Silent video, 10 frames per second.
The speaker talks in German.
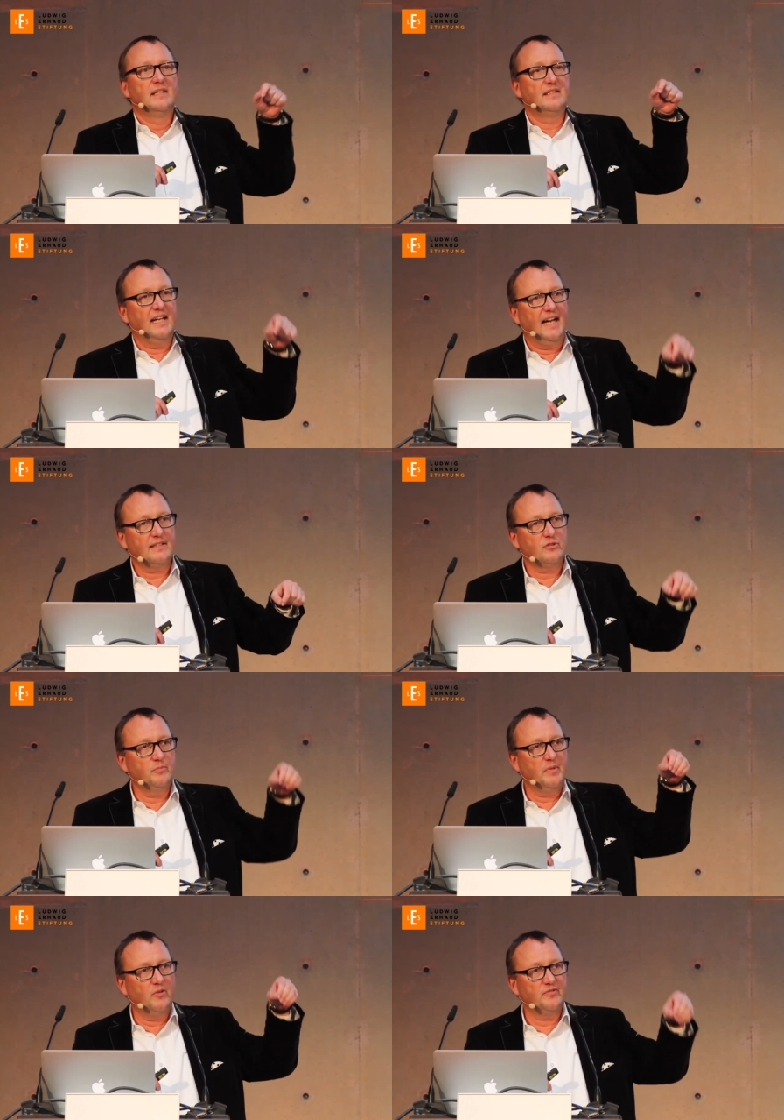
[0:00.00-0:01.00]
ein
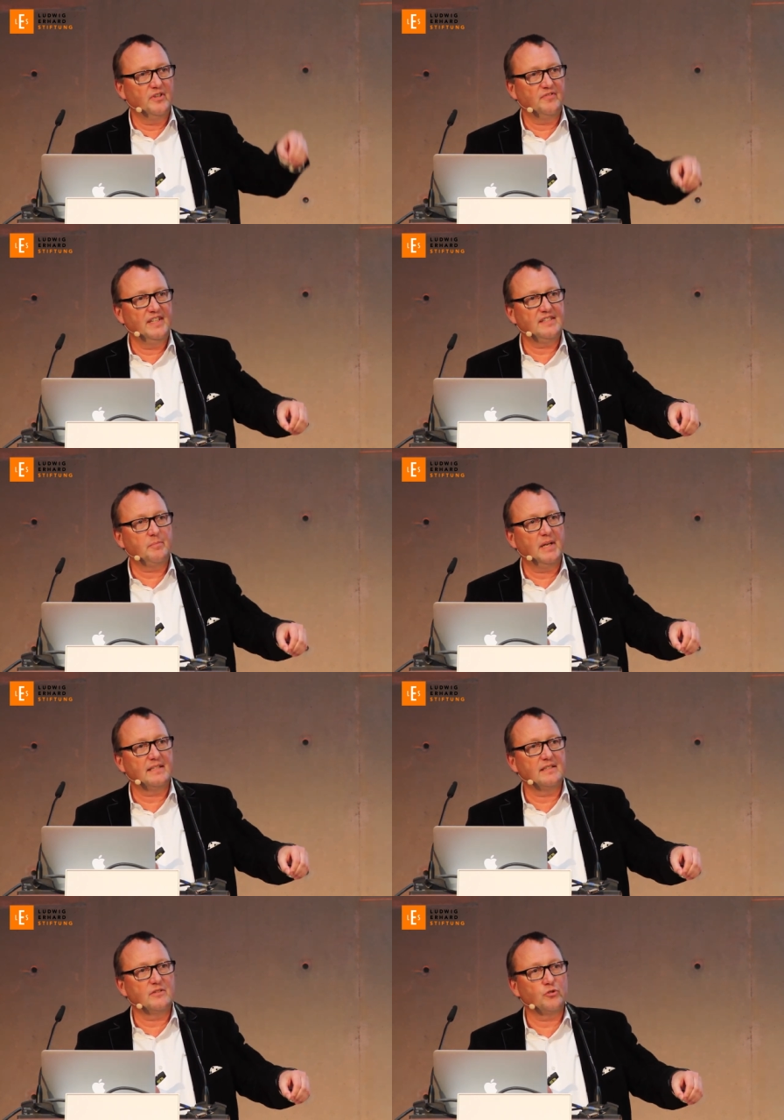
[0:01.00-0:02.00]
Datum auf einer
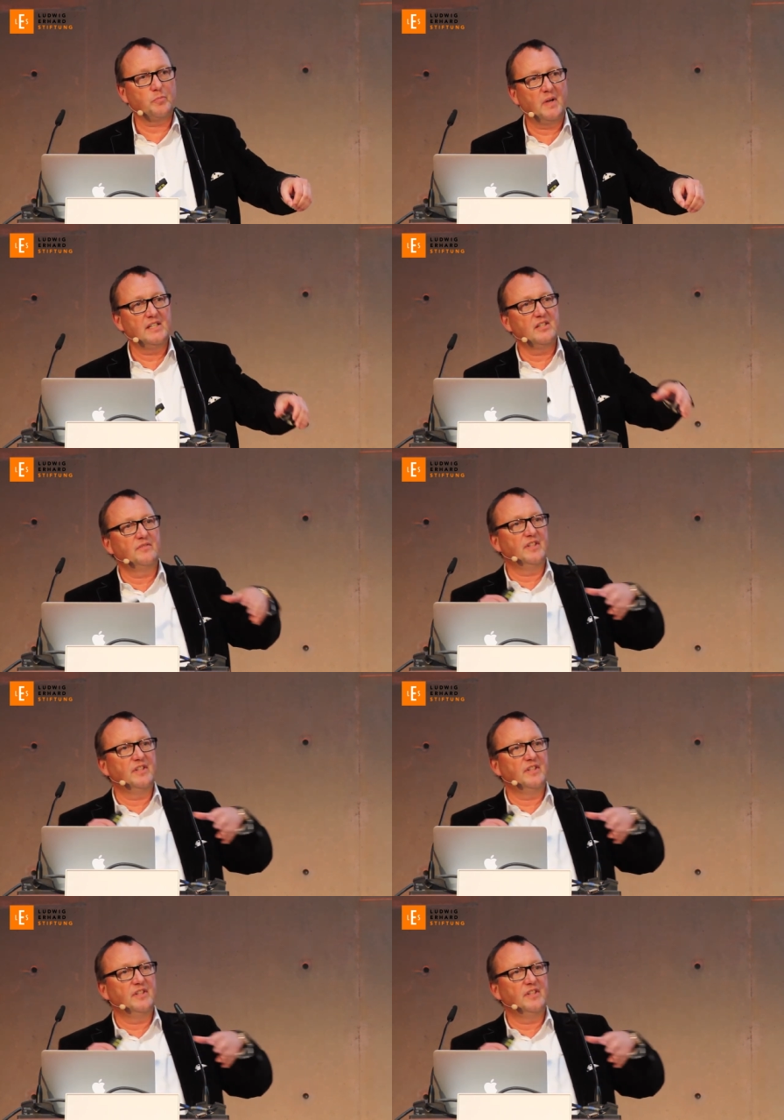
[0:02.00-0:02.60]
Festplatte zu speichern